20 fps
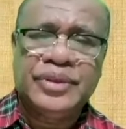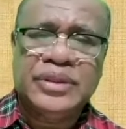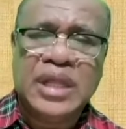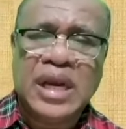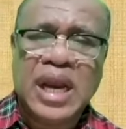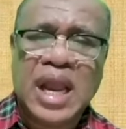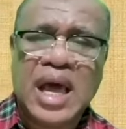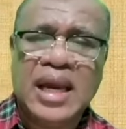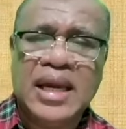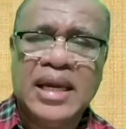
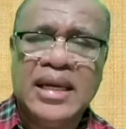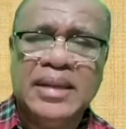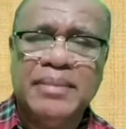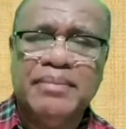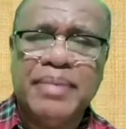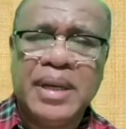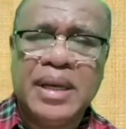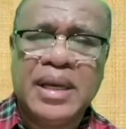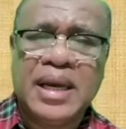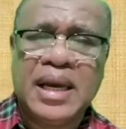telah
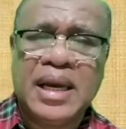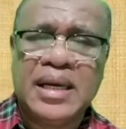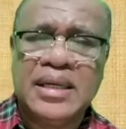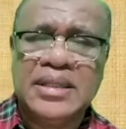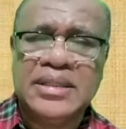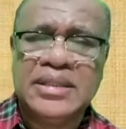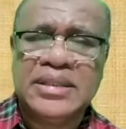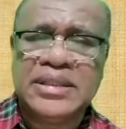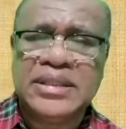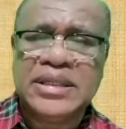diberikan
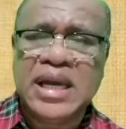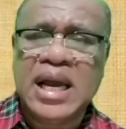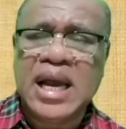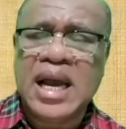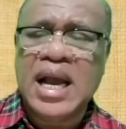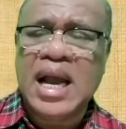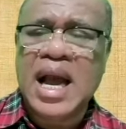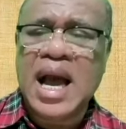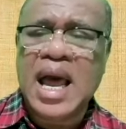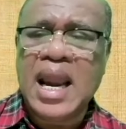
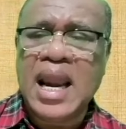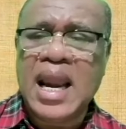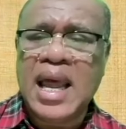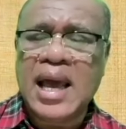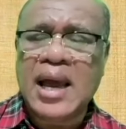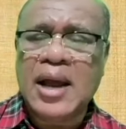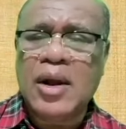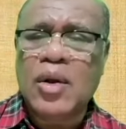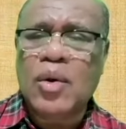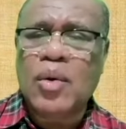
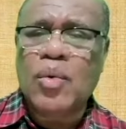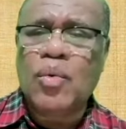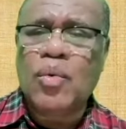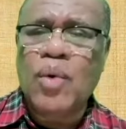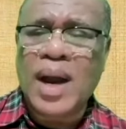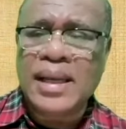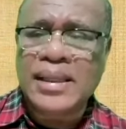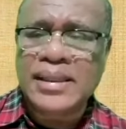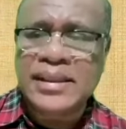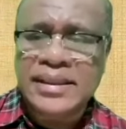segala
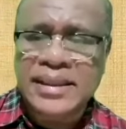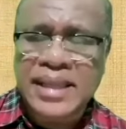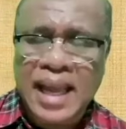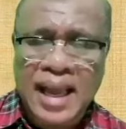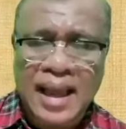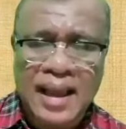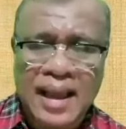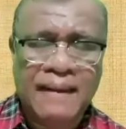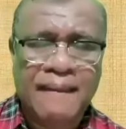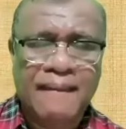
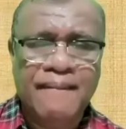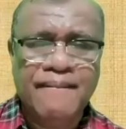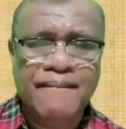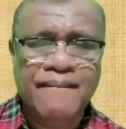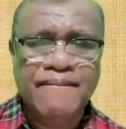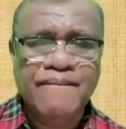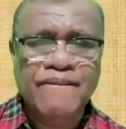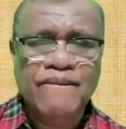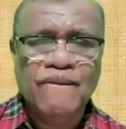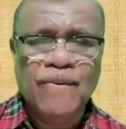kuasa
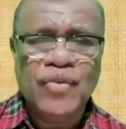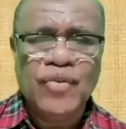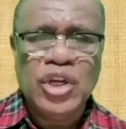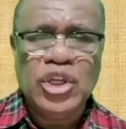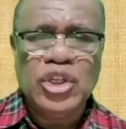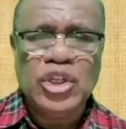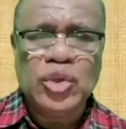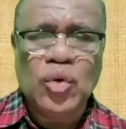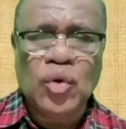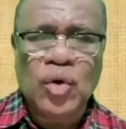di
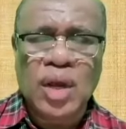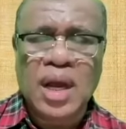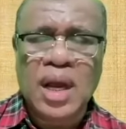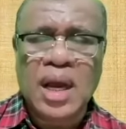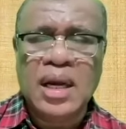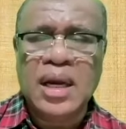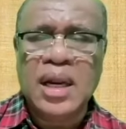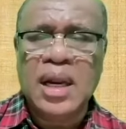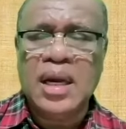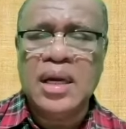
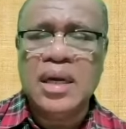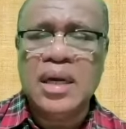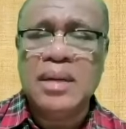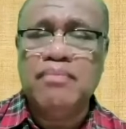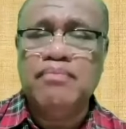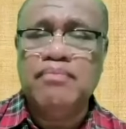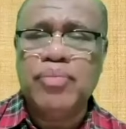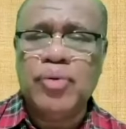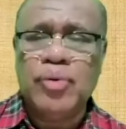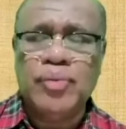sorga dan
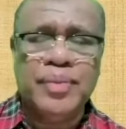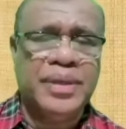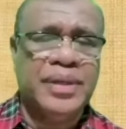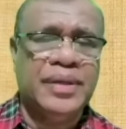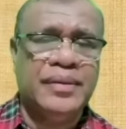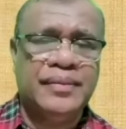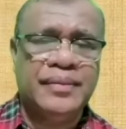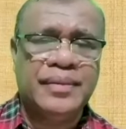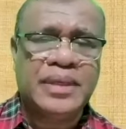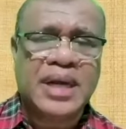di bumi.
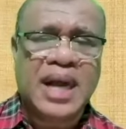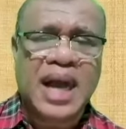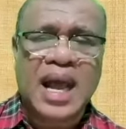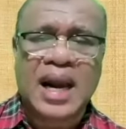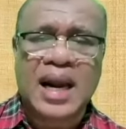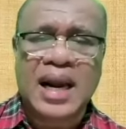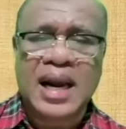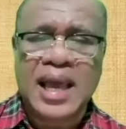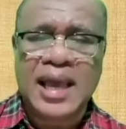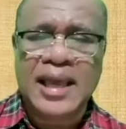
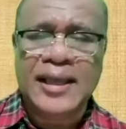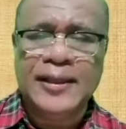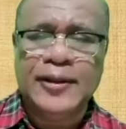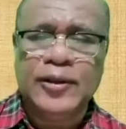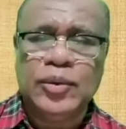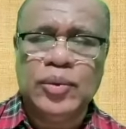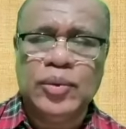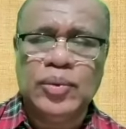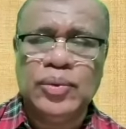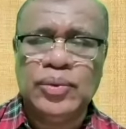Karena
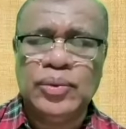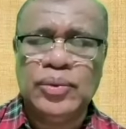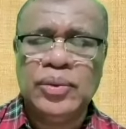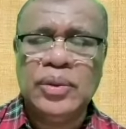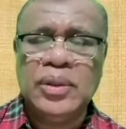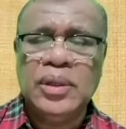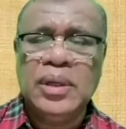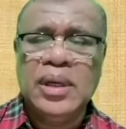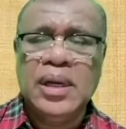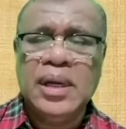itu,
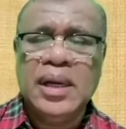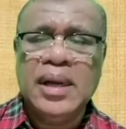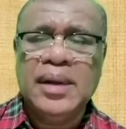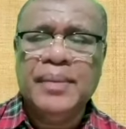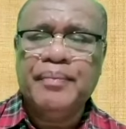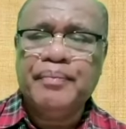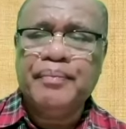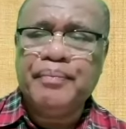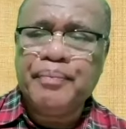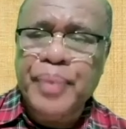
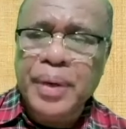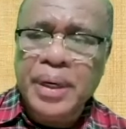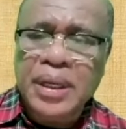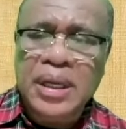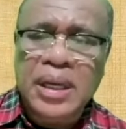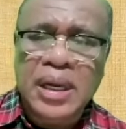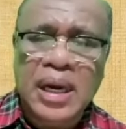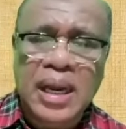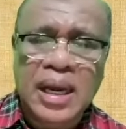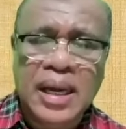
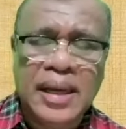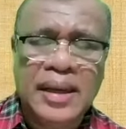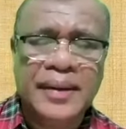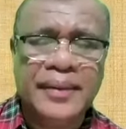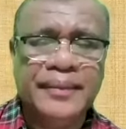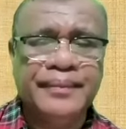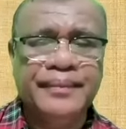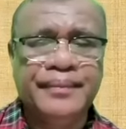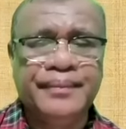pergilah.